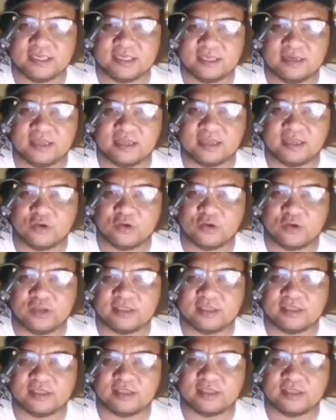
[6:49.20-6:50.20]
ni Attorney
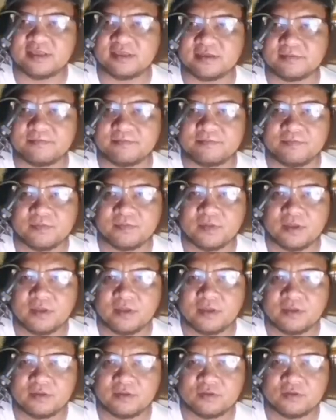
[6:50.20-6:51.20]
Trixie.
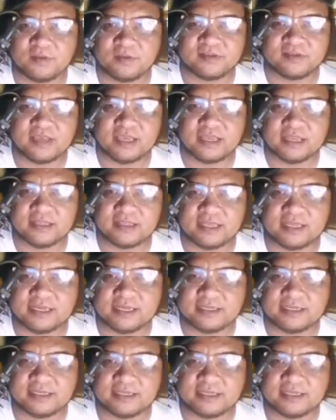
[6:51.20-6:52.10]
So basahin natin ha. Ah.